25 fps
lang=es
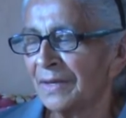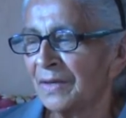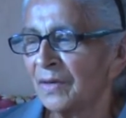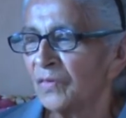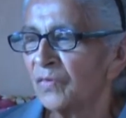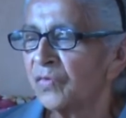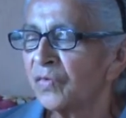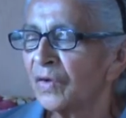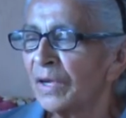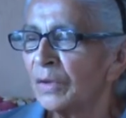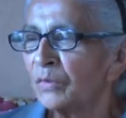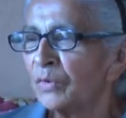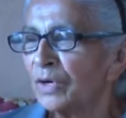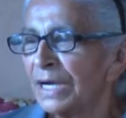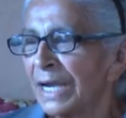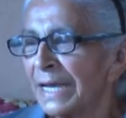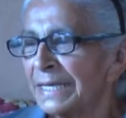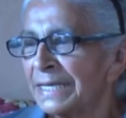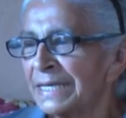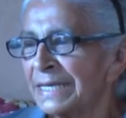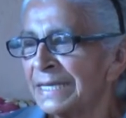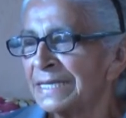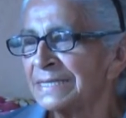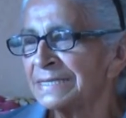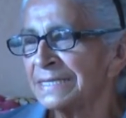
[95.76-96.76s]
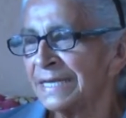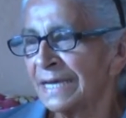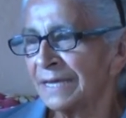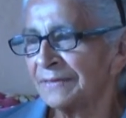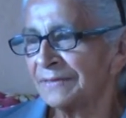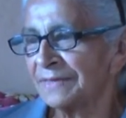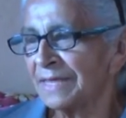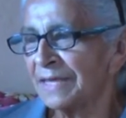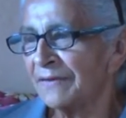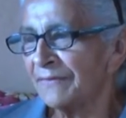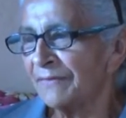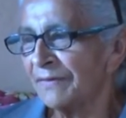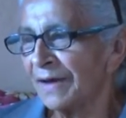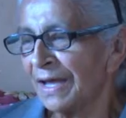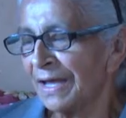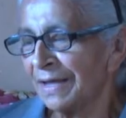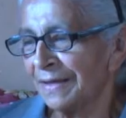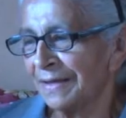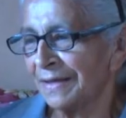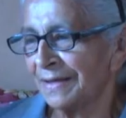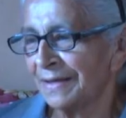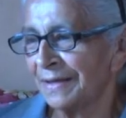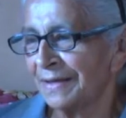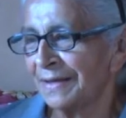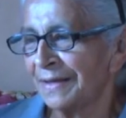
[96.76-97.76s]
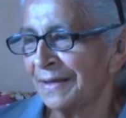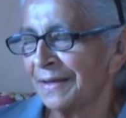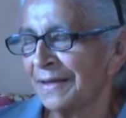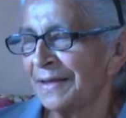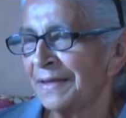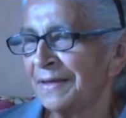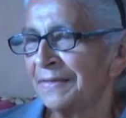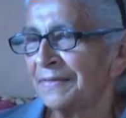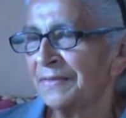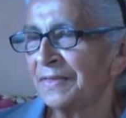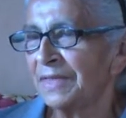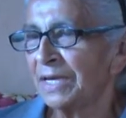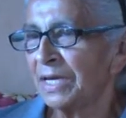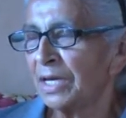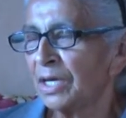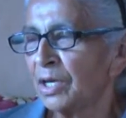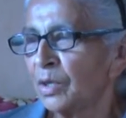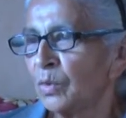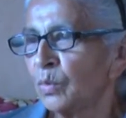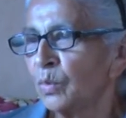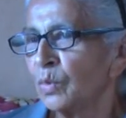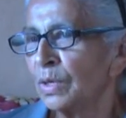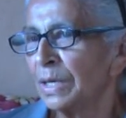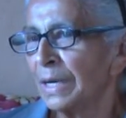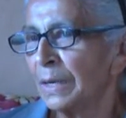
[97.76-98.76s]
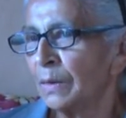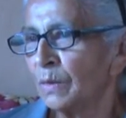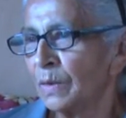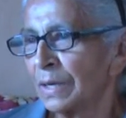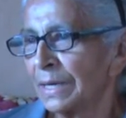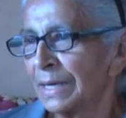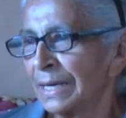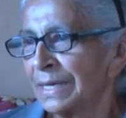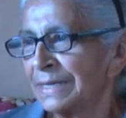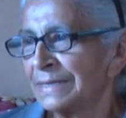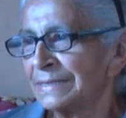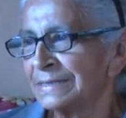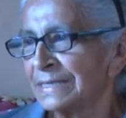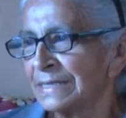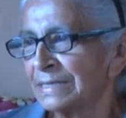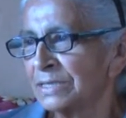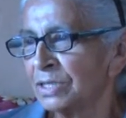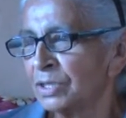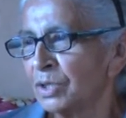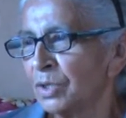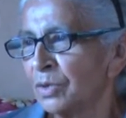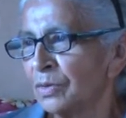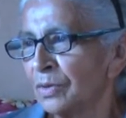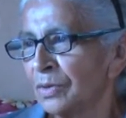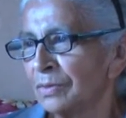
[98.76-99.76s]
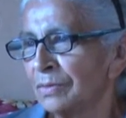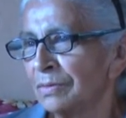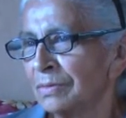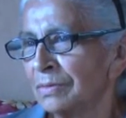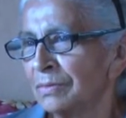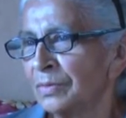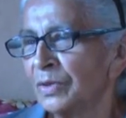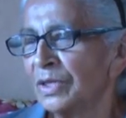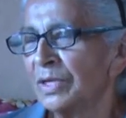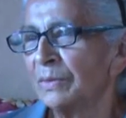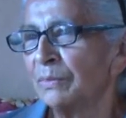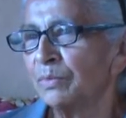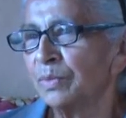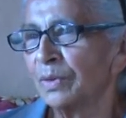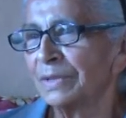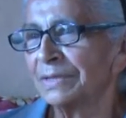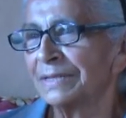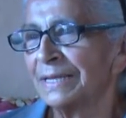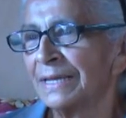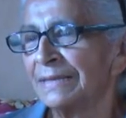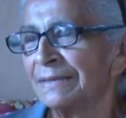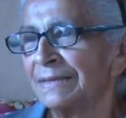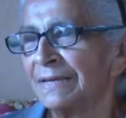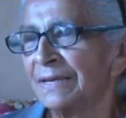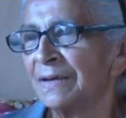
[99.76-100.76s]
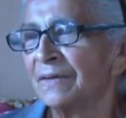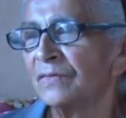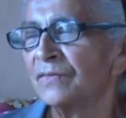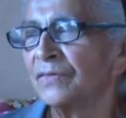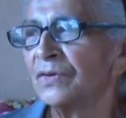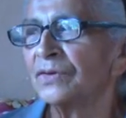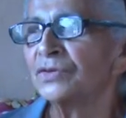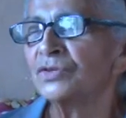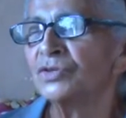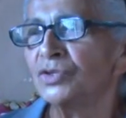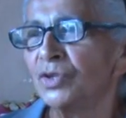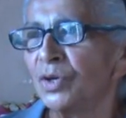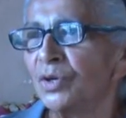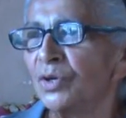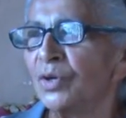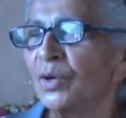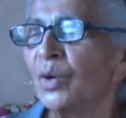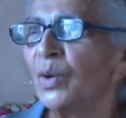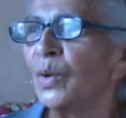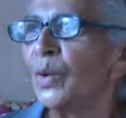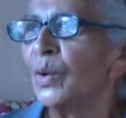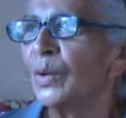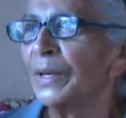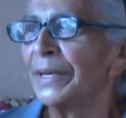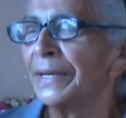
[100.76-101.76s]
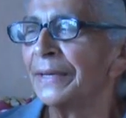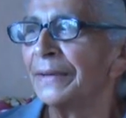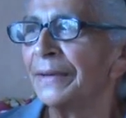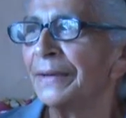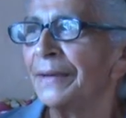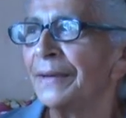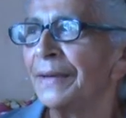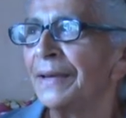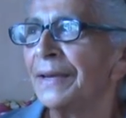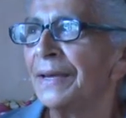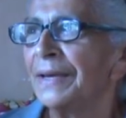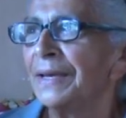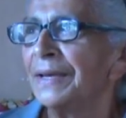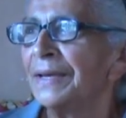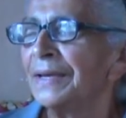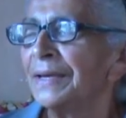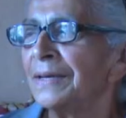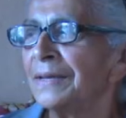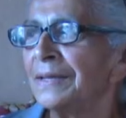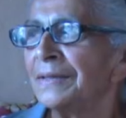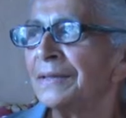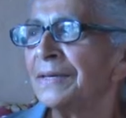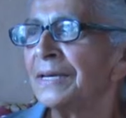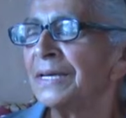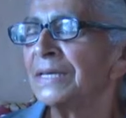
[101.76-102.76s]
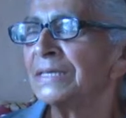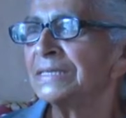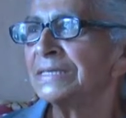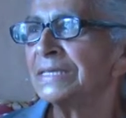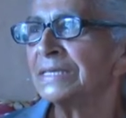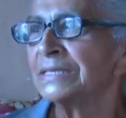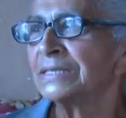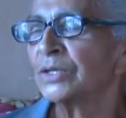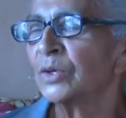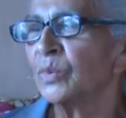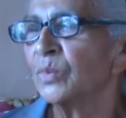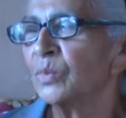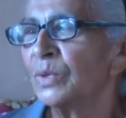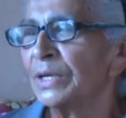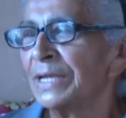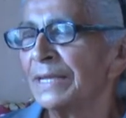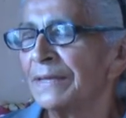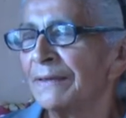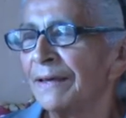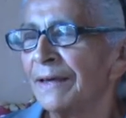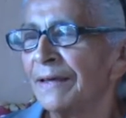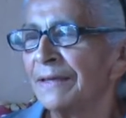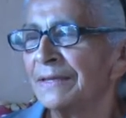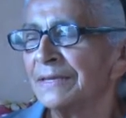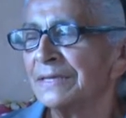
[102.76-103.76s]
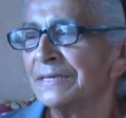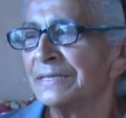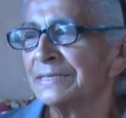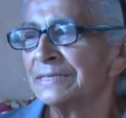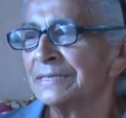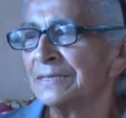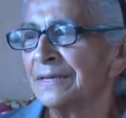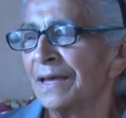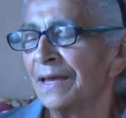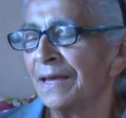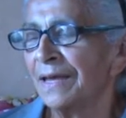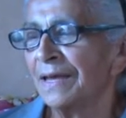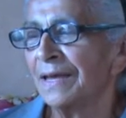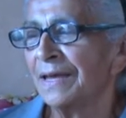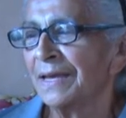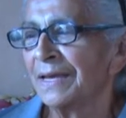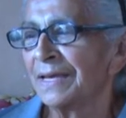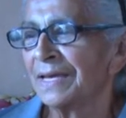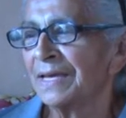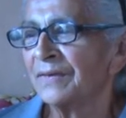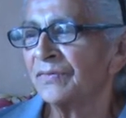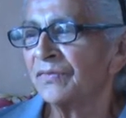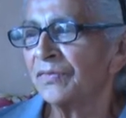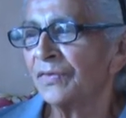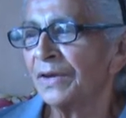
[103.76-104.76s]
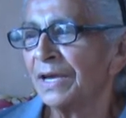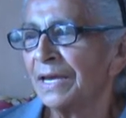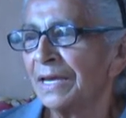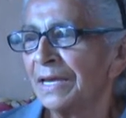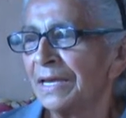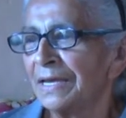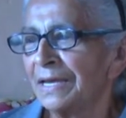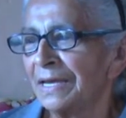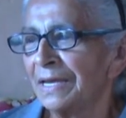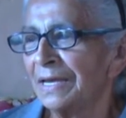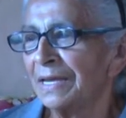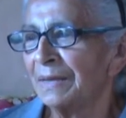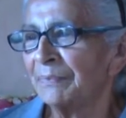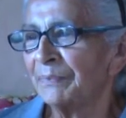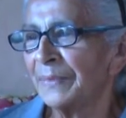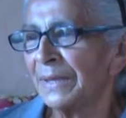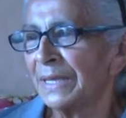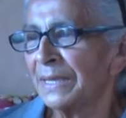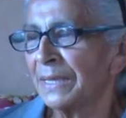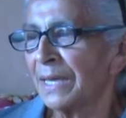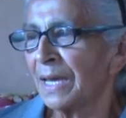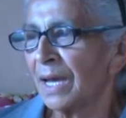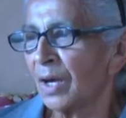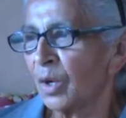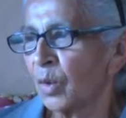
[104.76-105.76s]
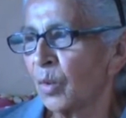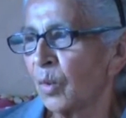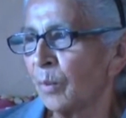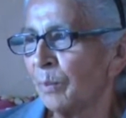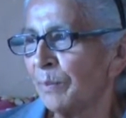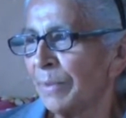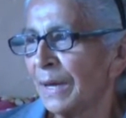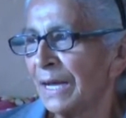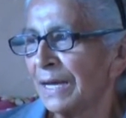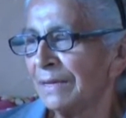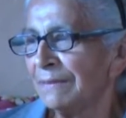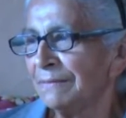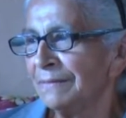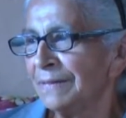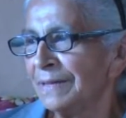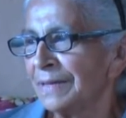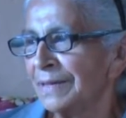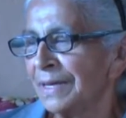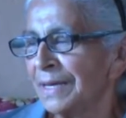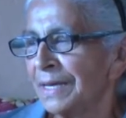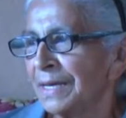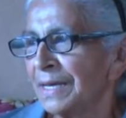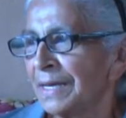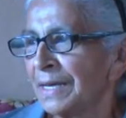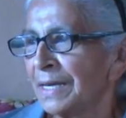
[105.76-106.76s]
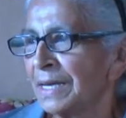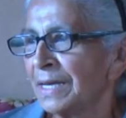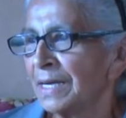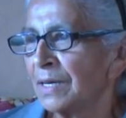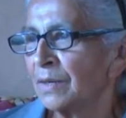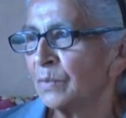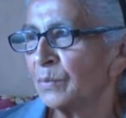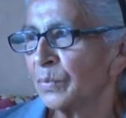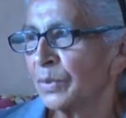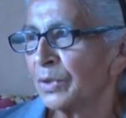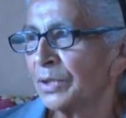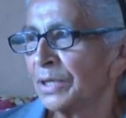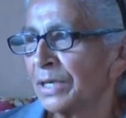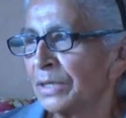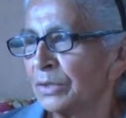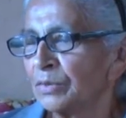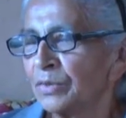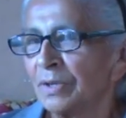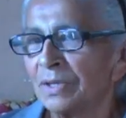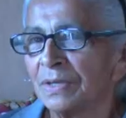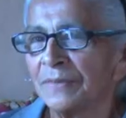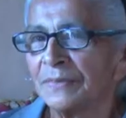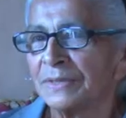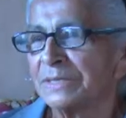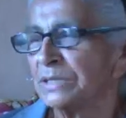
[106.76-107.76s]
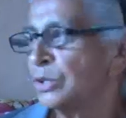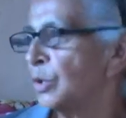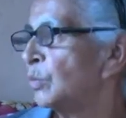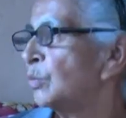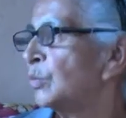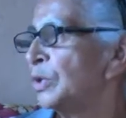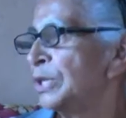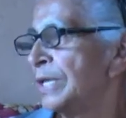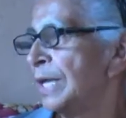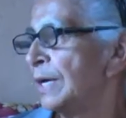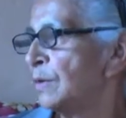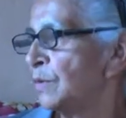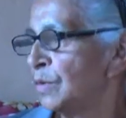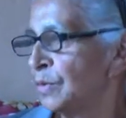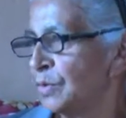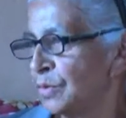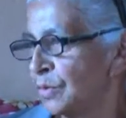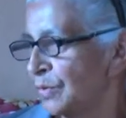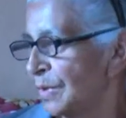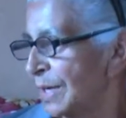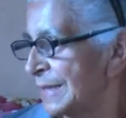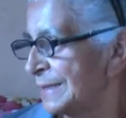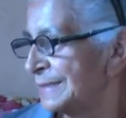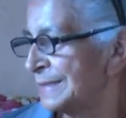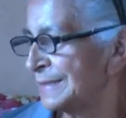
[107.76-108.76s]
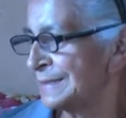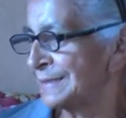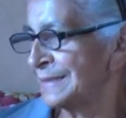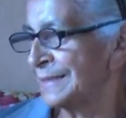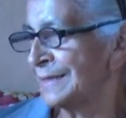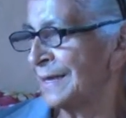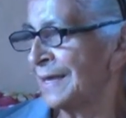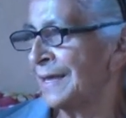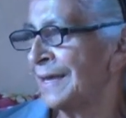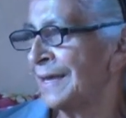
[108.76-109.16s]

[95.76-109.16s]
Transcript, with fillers: fue una iniciativa de una organización muy importante que funcionó eh, en estas comunidades, que fue el PDA Copán, que era un proyecto de Visión Mundial Honduras.